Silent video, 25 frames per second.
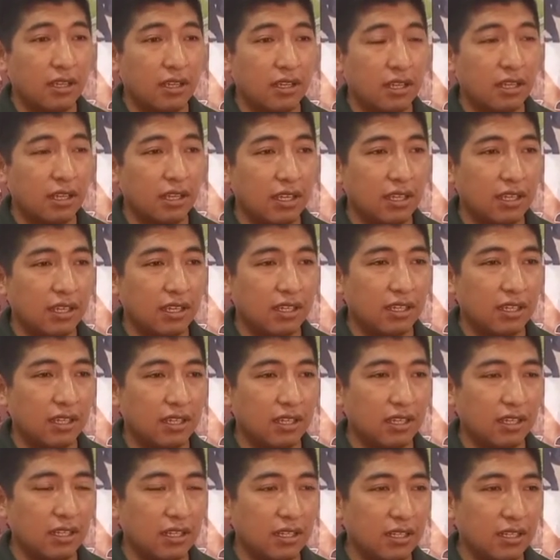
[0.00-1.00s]

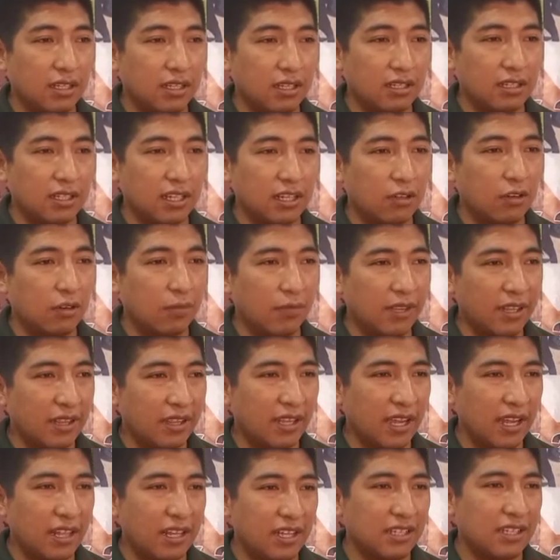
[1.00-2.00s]
Y
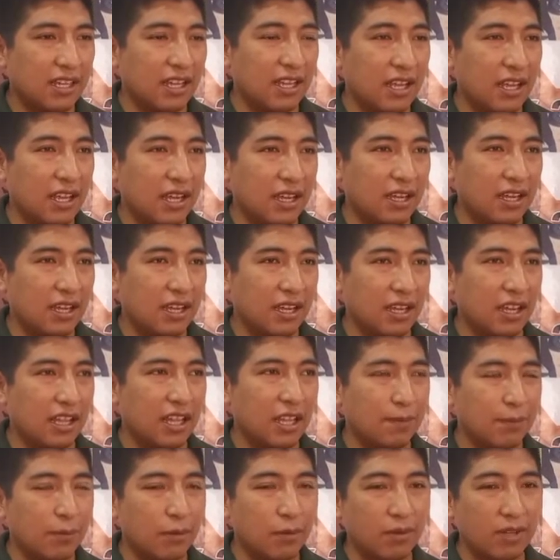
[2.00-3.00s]
recomendarles a la, a
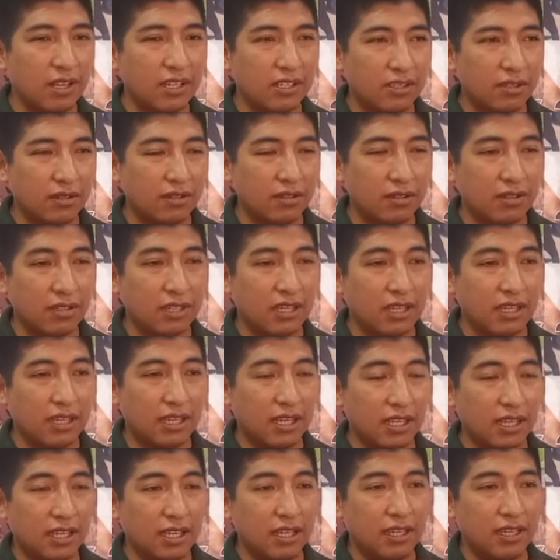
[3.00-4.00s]
la población de
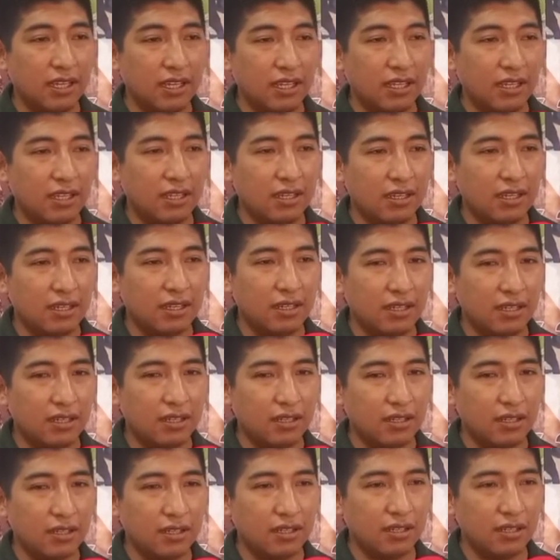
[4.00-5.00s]
que
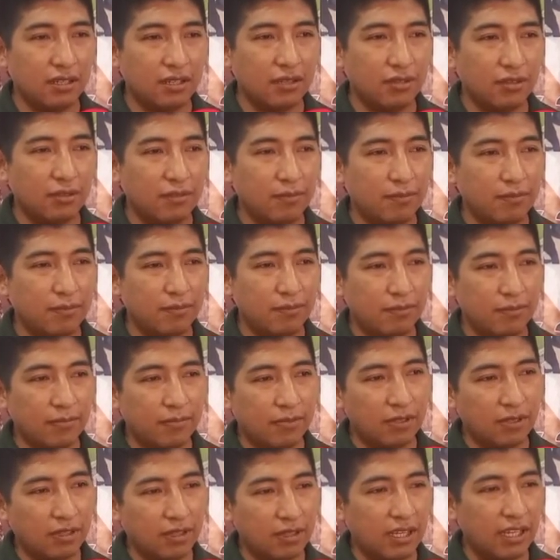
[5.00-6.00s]

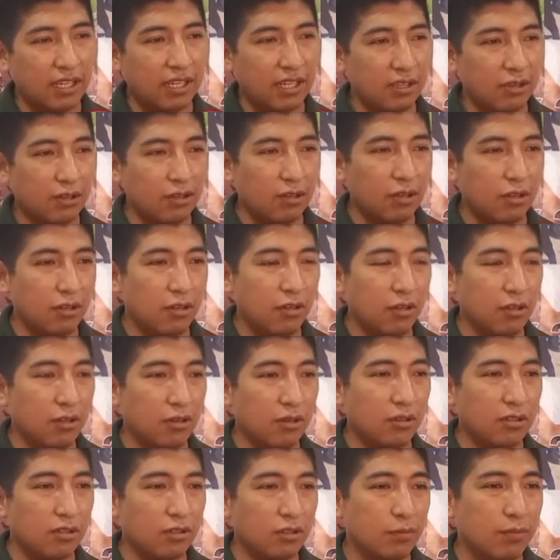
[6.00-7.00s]
de que no
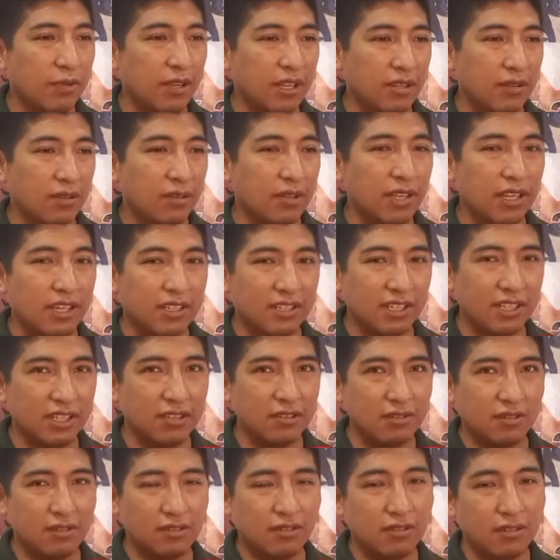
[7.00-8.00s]
consuman con
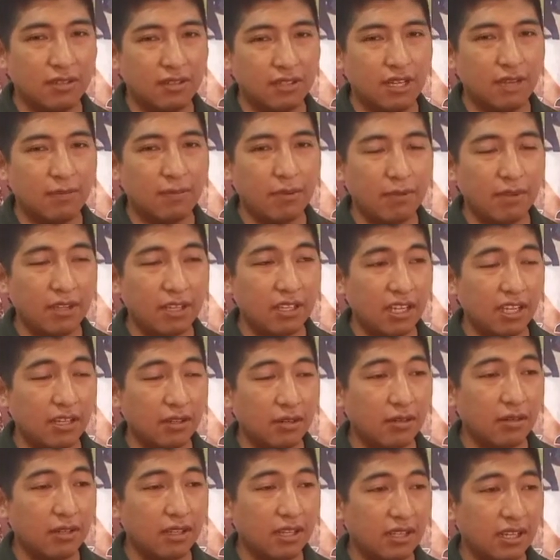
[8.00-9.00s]
exceso las bebidas
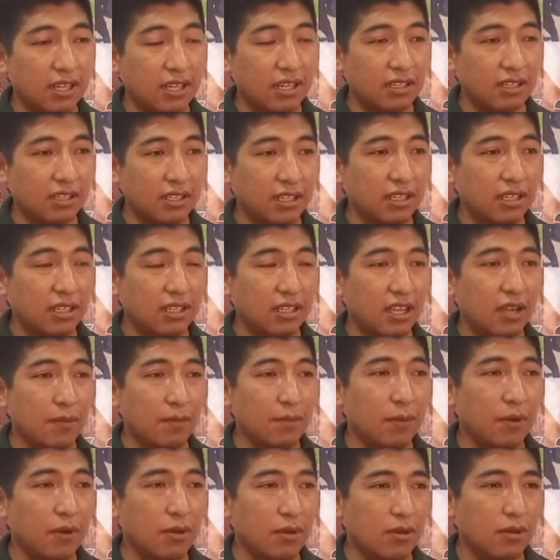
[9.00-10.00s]
alcohólicas y
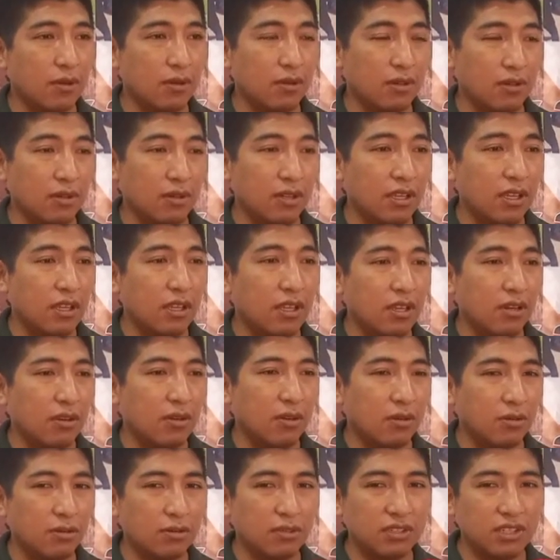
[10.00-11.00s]
tampoco
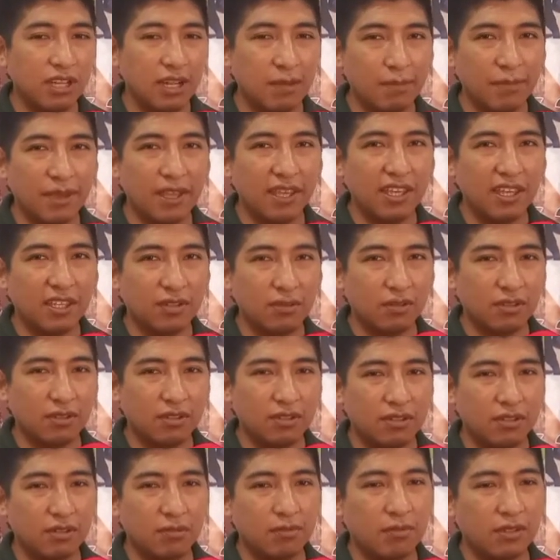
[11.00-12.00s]
conduzcan
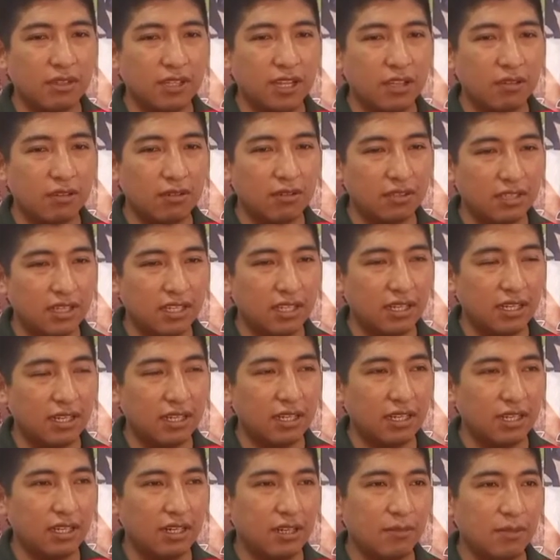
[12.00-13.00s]
vehículos como tanto
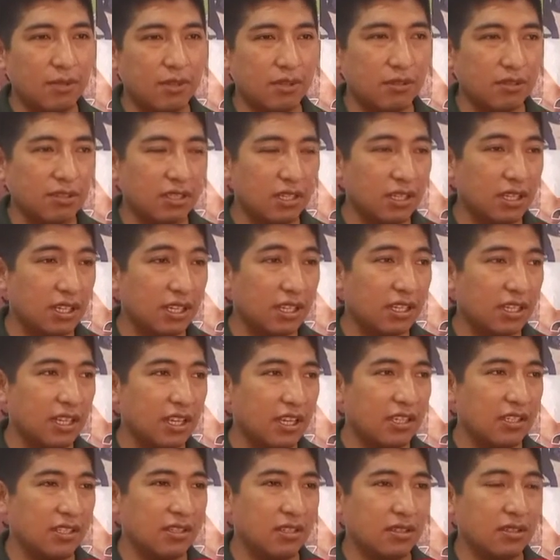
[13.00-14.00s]
ser
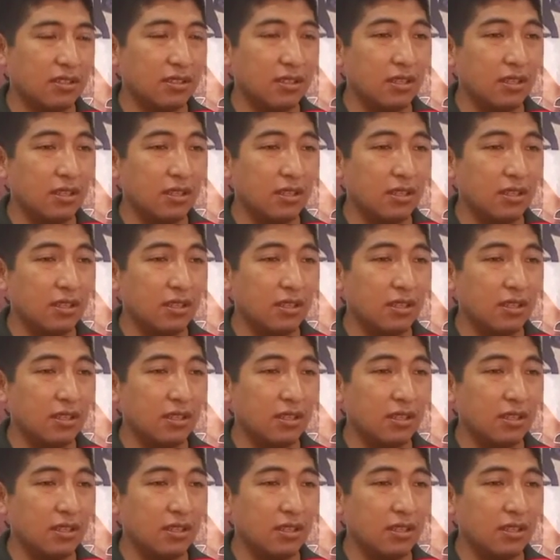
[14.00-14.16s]
motocicletas